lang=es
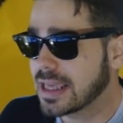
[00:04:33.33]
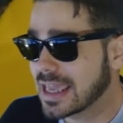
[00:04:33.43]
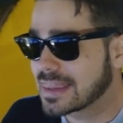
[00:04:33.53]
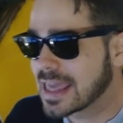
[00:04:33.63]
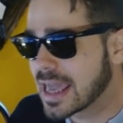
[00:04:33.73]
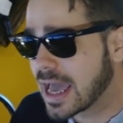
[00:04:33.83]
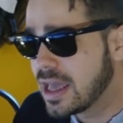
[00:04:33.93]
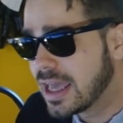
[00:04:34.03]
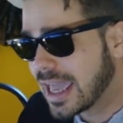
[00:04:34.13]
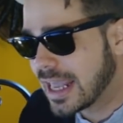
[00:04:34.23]
Que tenga
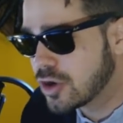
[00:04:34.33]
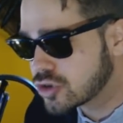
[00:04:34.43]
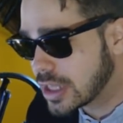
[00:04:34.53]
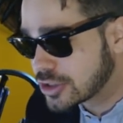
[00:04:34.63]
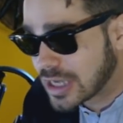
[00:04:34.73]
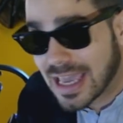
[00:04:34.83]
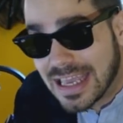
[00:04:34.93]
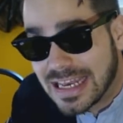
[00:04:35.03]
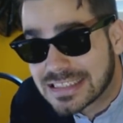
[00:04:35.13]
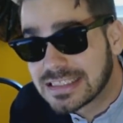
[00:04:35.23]
el, o sea,
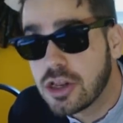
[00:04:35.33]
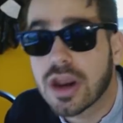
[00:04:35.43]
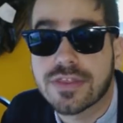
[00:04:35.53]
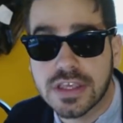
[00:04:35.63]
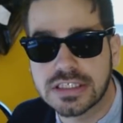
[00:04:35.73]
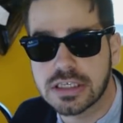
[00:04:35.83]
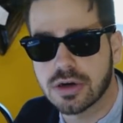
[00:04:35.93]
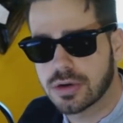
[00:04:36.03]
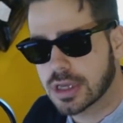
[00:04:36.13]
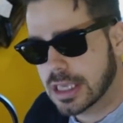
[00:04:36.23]
el estilo artístico,
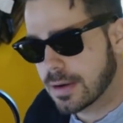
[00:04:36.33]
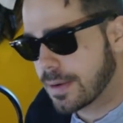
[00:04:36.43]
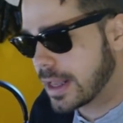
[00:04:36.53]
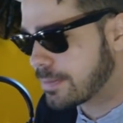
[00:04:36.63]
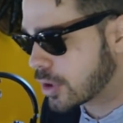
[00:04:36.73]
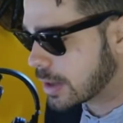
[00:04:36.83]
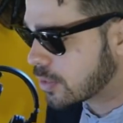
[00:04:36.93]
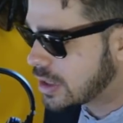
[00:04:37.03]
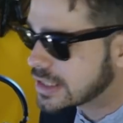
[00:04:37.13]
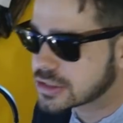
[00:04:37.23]
¿no? Que llevaba el
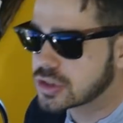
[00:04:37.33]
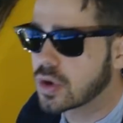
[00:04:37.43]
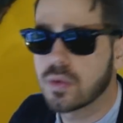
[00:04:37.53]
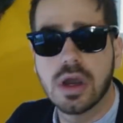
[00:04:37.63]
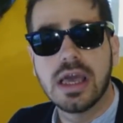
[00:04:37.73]
Pokémon Let's Go.